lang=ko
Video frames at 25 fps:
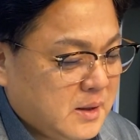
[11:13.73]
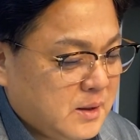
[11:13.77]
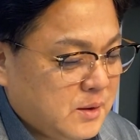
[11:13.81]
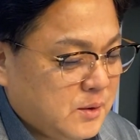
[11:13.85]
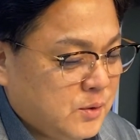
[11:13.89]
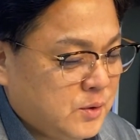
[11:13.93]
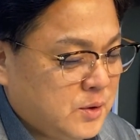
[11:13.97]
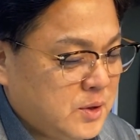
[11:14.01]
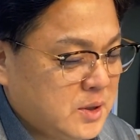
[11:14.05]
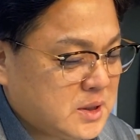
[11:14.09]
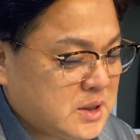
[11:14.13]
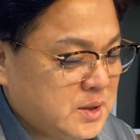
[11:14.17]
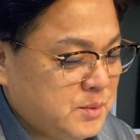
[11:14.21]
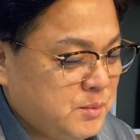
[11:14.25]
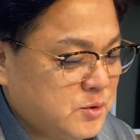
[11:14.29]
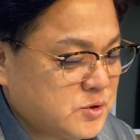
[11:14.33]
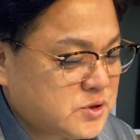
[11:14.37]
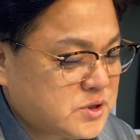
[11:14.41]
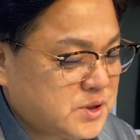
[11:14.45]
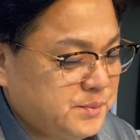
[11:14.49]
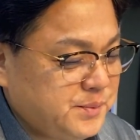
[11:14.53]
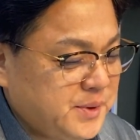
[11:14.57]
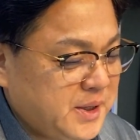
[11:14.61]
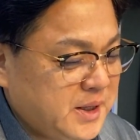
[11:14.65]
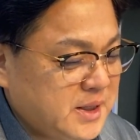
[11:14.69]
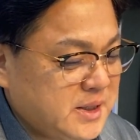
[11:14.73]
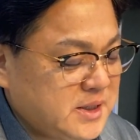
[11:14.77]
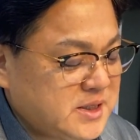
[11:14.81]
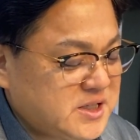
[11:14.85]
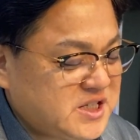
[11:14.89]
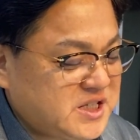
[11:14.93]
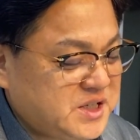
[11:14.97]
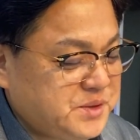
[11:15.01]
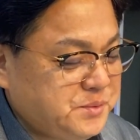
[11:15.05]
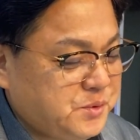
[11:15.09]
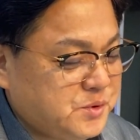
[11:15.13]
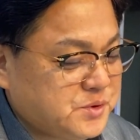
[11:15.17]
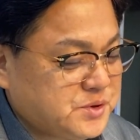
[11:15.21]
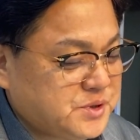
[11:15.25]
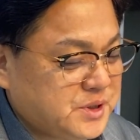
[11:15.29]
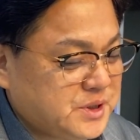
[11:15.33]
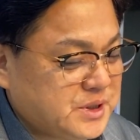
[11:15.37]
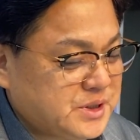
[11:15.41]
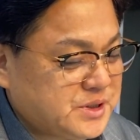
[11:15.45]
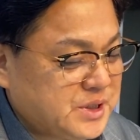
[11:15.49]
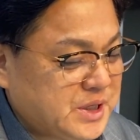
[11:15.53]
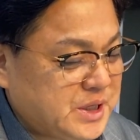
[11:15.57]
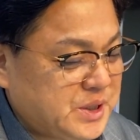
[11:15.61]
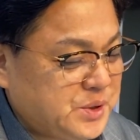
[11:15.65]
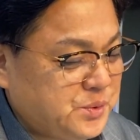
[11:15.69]
오늘 그 모습이 십오
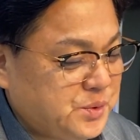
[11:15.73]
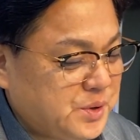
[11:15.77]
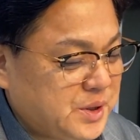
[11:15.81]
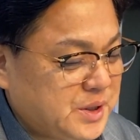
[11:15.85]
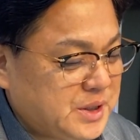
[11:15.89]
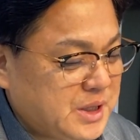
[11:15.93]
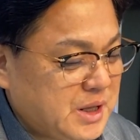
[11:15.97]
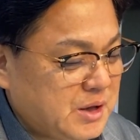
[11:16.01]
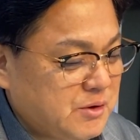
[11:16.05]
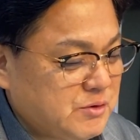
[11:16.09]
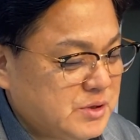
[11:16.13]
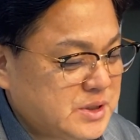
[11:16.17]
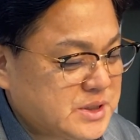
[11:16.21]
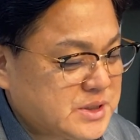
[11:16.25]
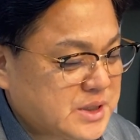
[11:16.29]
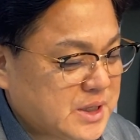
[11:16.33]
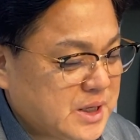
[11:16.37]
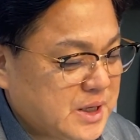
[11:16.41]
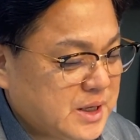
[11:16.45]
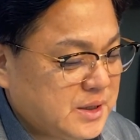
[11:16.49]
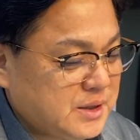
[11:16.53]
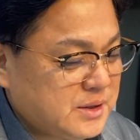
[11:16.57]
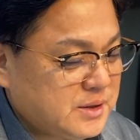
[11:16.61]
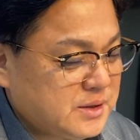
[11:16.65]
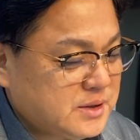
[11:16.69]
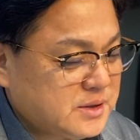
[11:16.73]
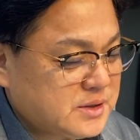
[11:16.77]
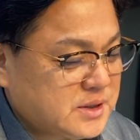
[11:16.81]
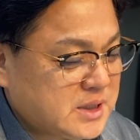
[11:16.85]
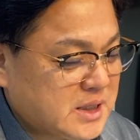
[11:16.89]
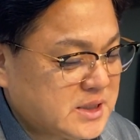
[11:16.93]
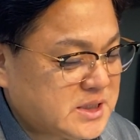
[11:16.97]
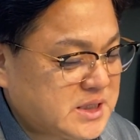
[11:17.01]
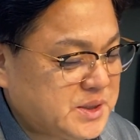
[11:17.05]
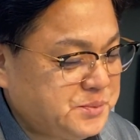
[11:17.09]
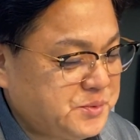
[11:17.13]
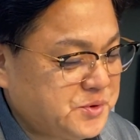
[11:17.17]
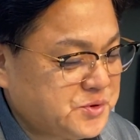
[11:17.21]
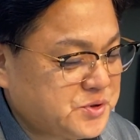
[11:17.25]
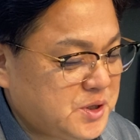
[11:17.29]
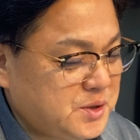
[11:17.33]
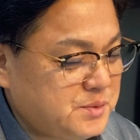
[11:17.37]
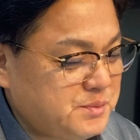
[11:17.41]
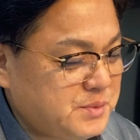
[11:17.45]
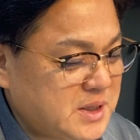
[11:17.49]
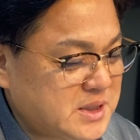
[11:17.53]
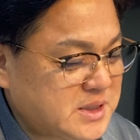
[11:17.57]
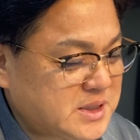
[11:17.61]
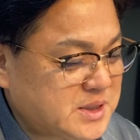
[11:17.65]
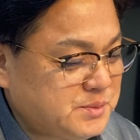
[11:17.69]
절에서 기록이 되고 있어요. 자, 십오 절
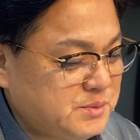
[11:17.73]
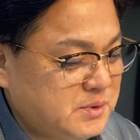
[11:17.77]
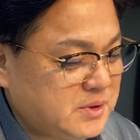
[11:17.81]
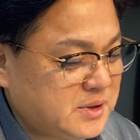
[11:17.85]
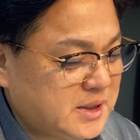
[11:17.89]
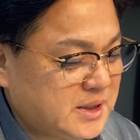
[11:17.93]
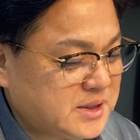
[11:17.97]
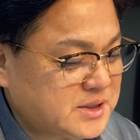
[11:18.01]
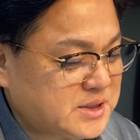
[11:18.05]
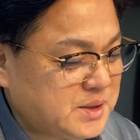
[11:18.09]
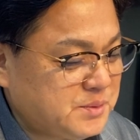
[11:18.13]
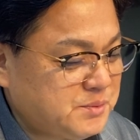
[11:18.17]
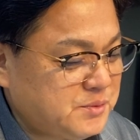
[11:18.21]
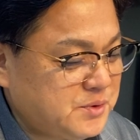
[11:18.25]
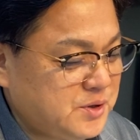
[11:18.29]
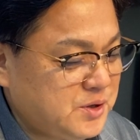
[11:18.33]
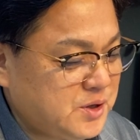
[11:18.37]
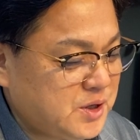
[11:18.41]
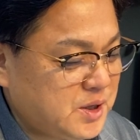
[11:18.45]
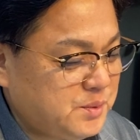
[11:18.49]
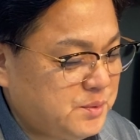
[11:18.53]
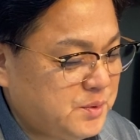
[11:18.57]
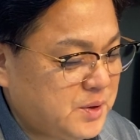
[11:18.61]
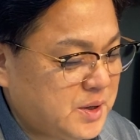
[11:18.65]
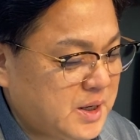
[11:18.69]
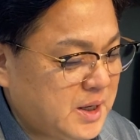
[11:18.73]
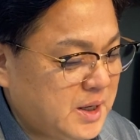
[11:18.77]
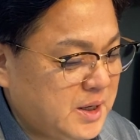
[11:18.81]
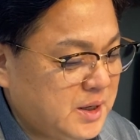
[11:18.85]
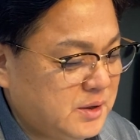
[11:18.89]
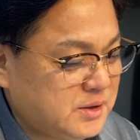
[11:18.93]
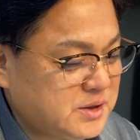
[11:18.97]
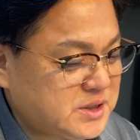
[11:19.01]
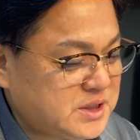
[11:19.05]
말씀을 다시 한번 읽어볼까요?